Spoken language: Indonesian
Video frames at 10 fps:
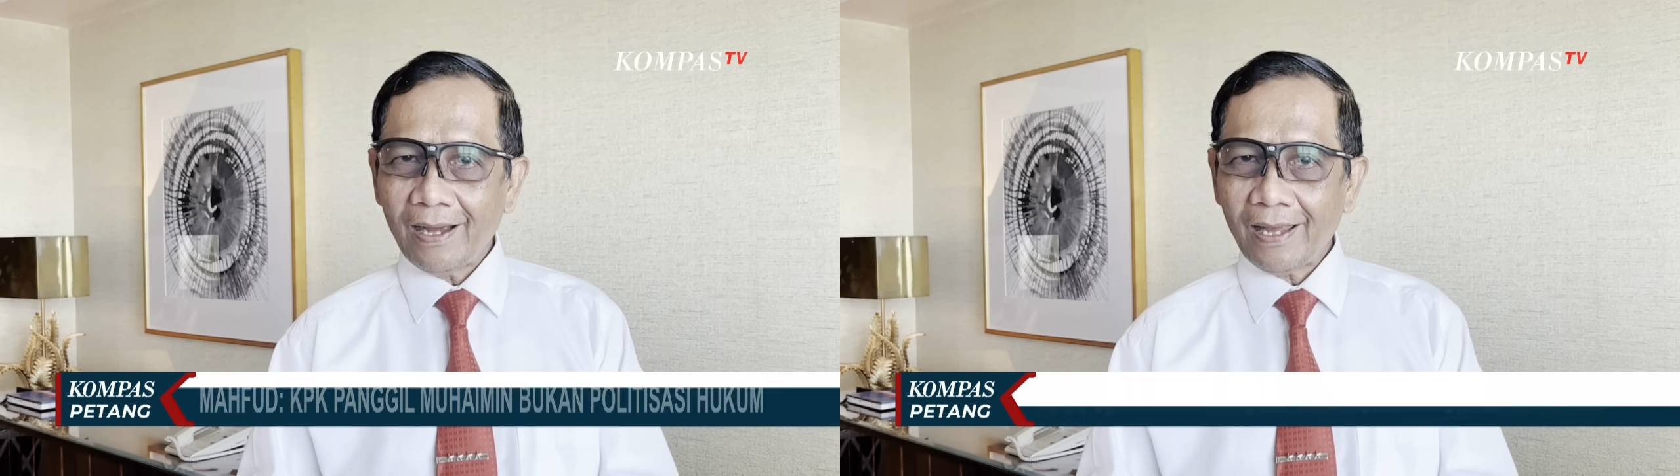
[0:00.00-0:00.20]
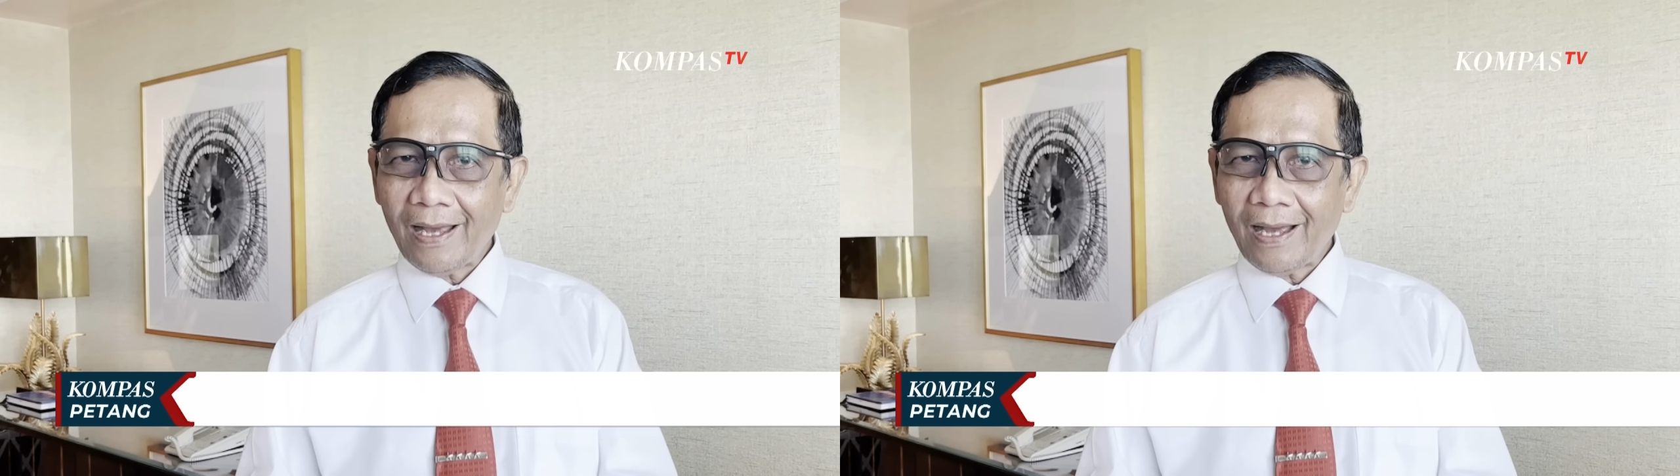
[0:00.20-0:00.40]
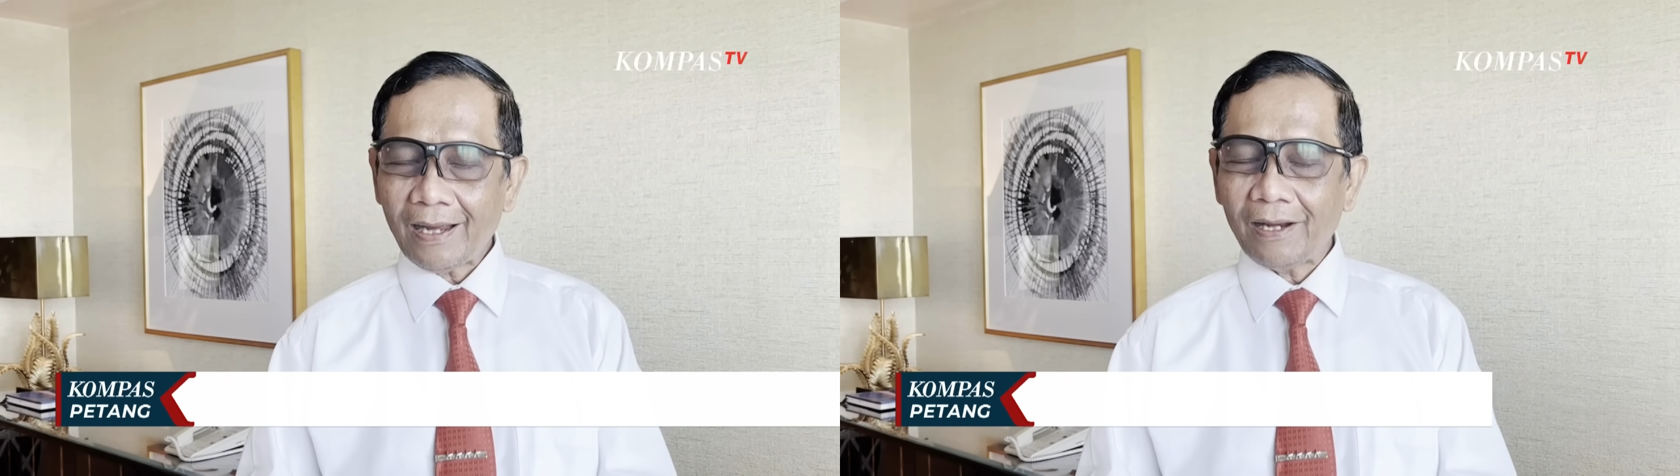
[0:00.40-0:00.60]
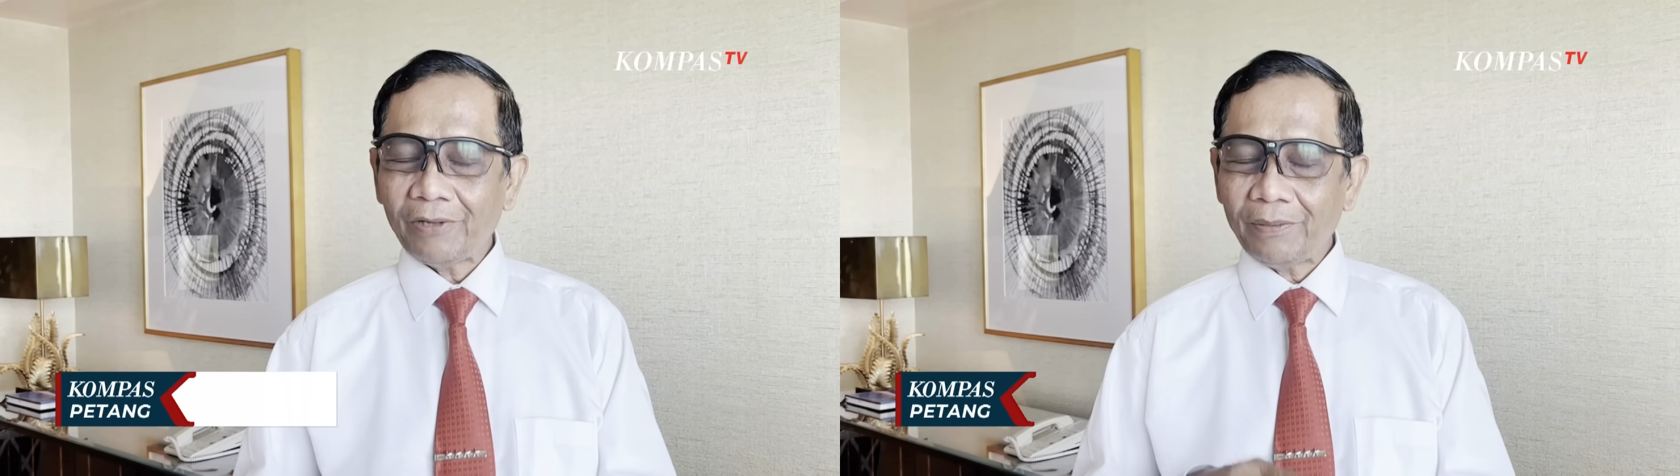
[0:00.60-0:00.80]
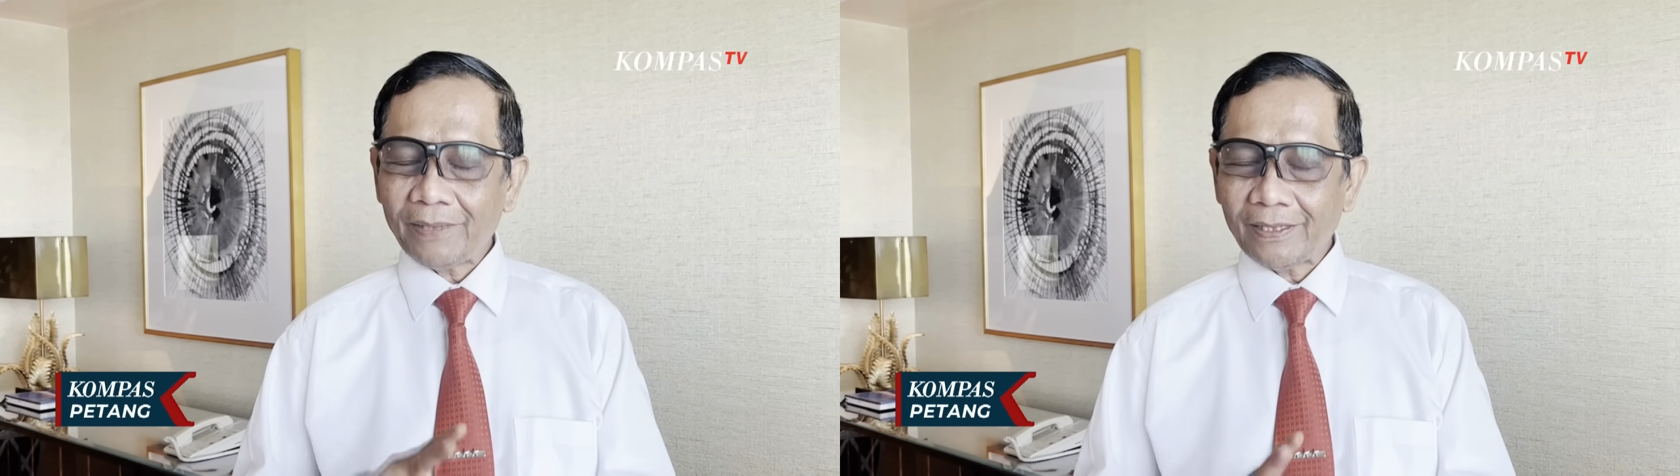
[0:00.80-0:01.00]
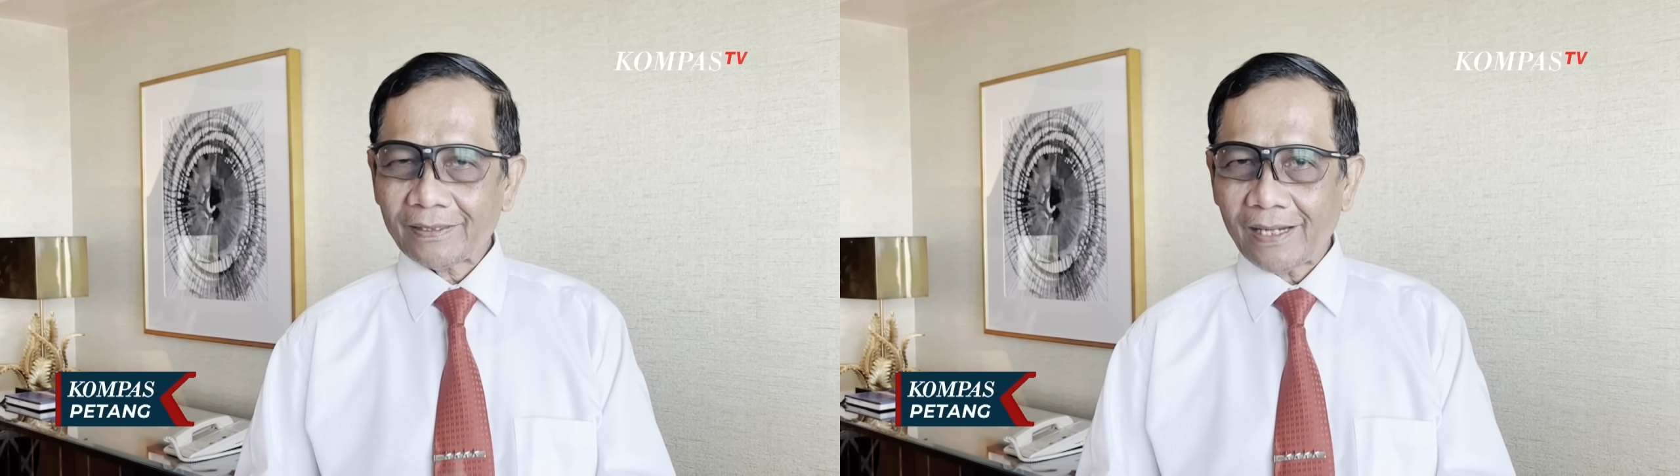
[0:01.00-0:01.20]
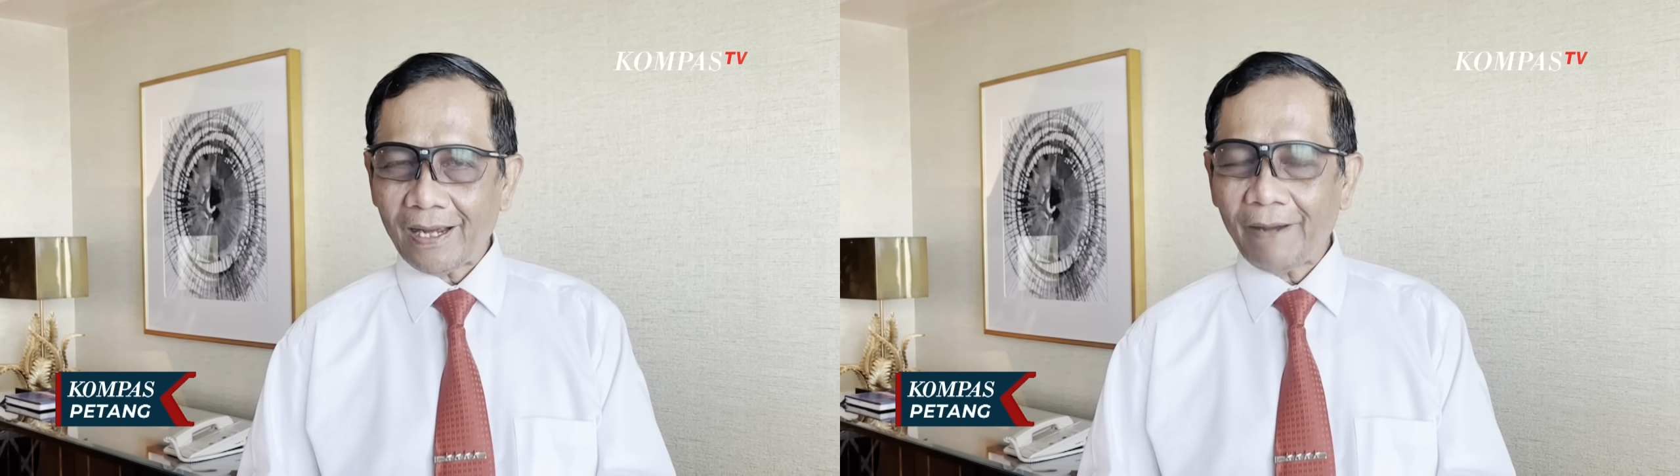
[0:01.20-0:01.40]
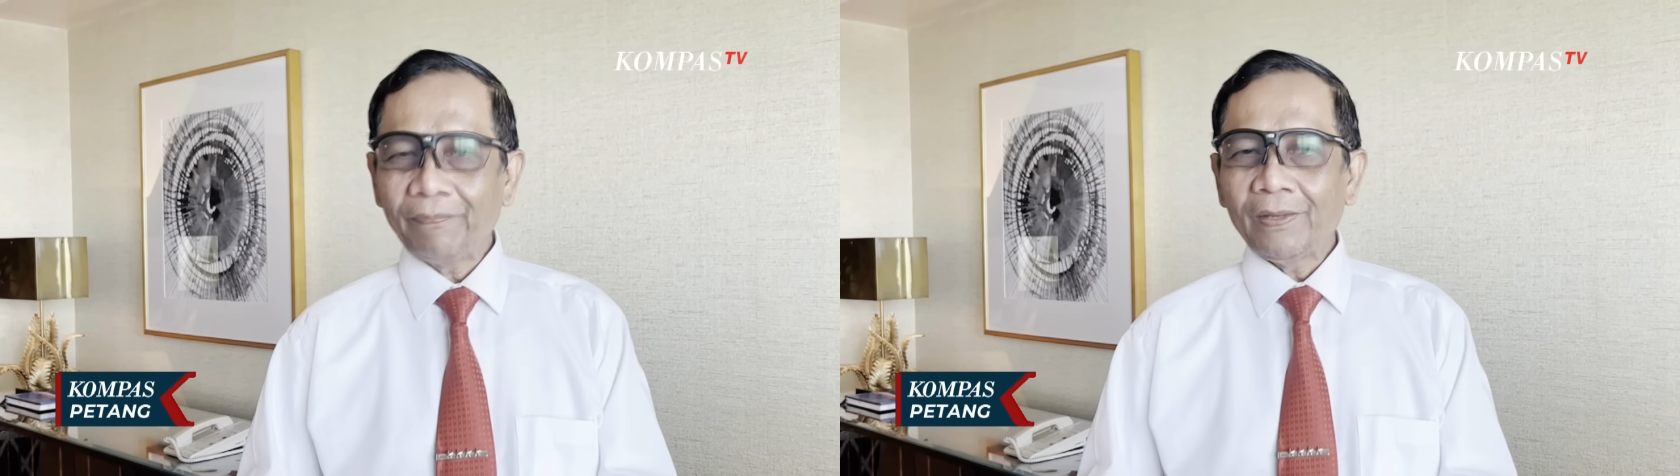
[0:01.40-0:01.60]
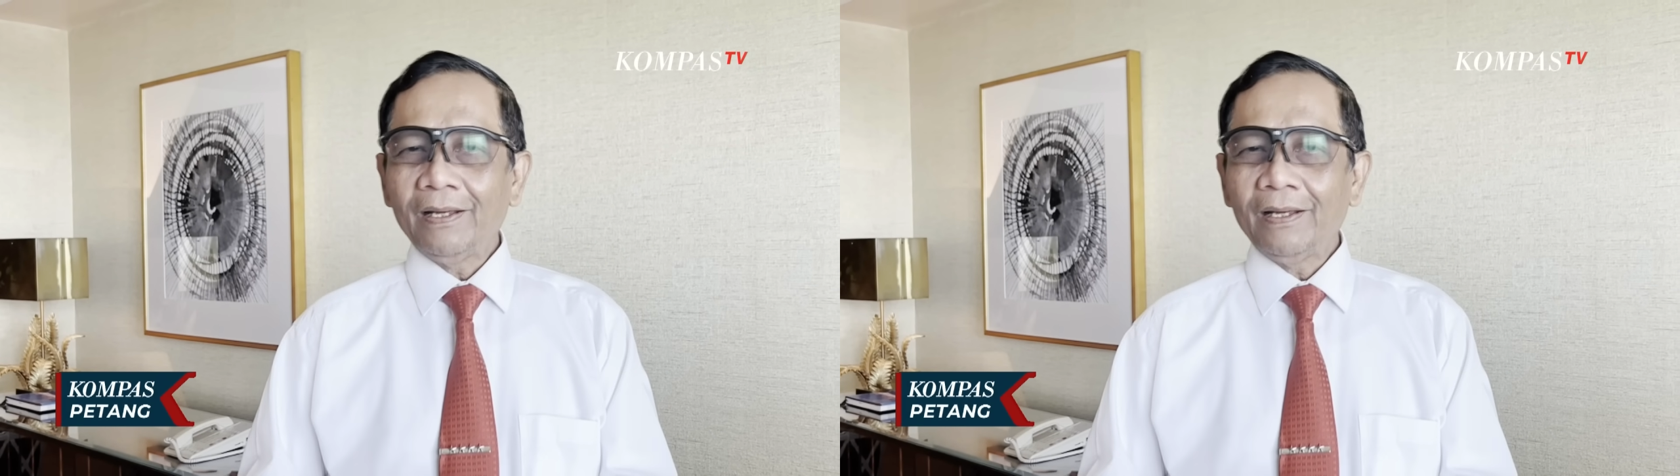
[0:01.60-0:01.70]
ya kalau diperiksa